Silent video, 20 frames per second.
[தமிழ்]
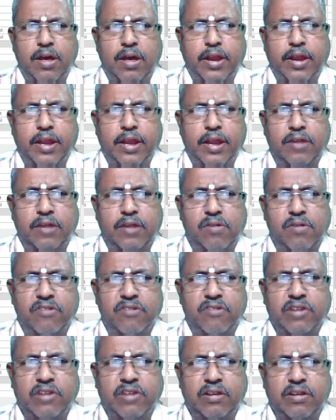ஆர்கிடெக்சர்
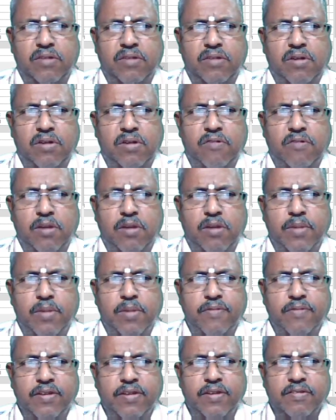வால் ஸ்ட்ரக்சர் வால் வால்
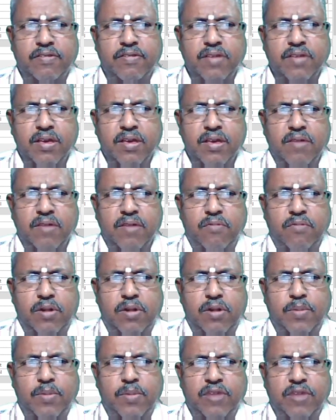பை ஃபேஸ்
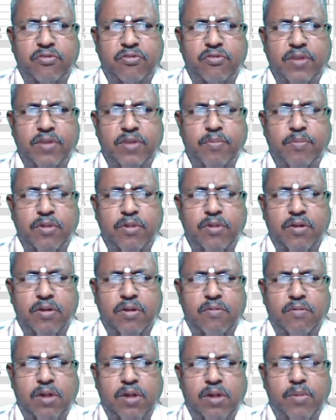வால் பை ஸ்வீப்
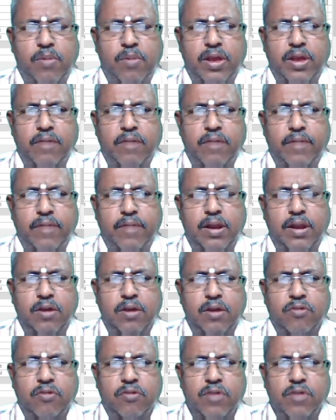வால் பை ரிவில்
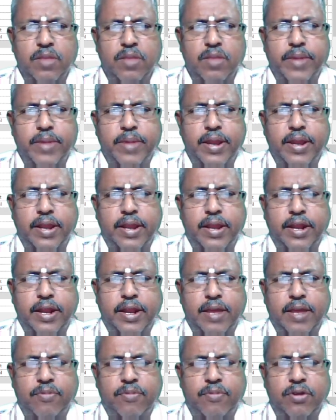ஸோ இந்த மாதிரி நிறைய
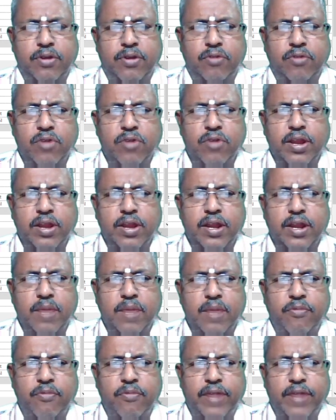டைப்ஸ் இருக்குது ஸோ என்ன
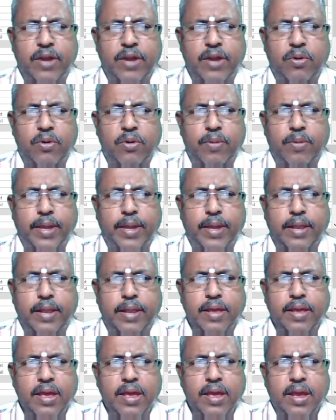டைப் வேணும்
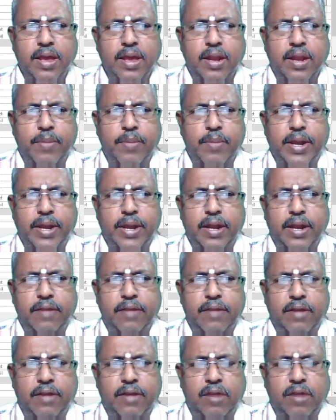அப்படிங்கிறத நம்ம இங்கே
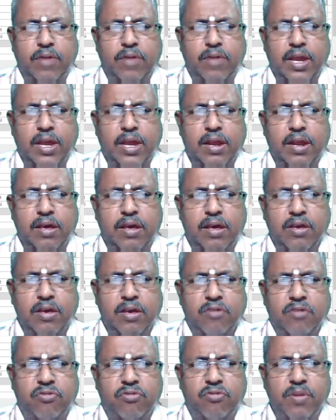எடுத்துக்கலாம் ஓகேங்களா
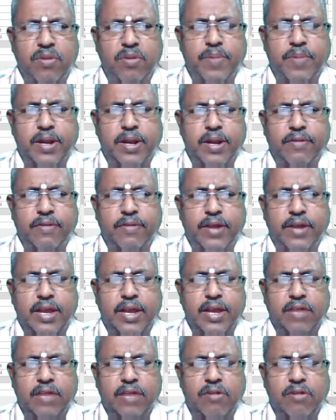ஸ்வீப்னு
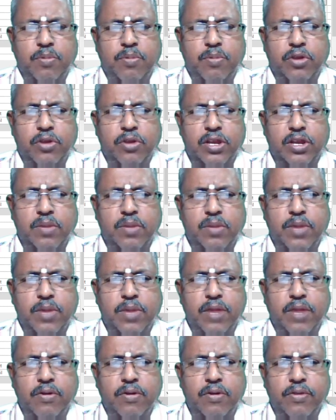எடுத்திங்கன்னா ஆக்சுவலாக ப்ரொஜெக்ஷன்
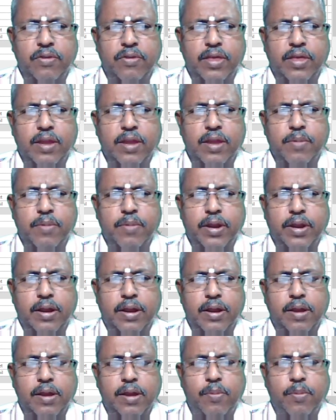மாதிரி வரும் இந்த அதிலே
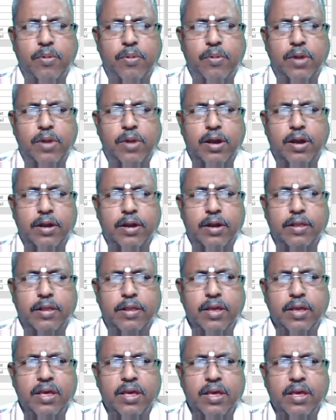பாருங்கள் ஹெல்ப் உங்களுக்கு காட்டுது